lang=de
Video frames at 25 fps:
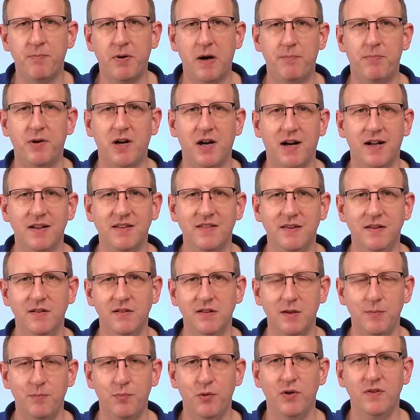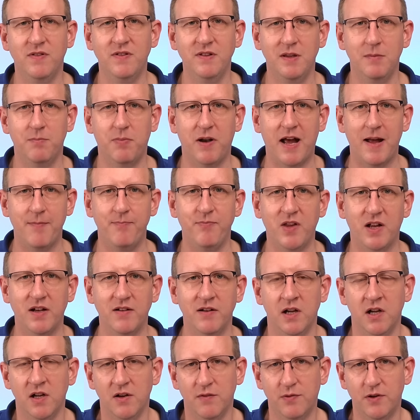Paparazzi und die Bösen, die bleiben
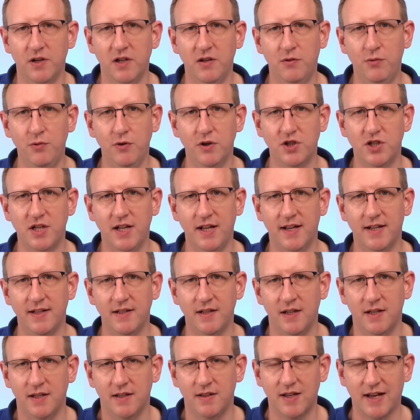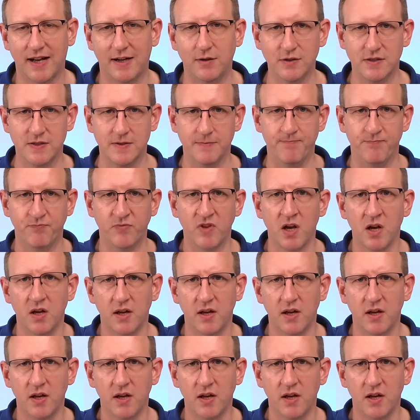dann von den den Türstehern draußen.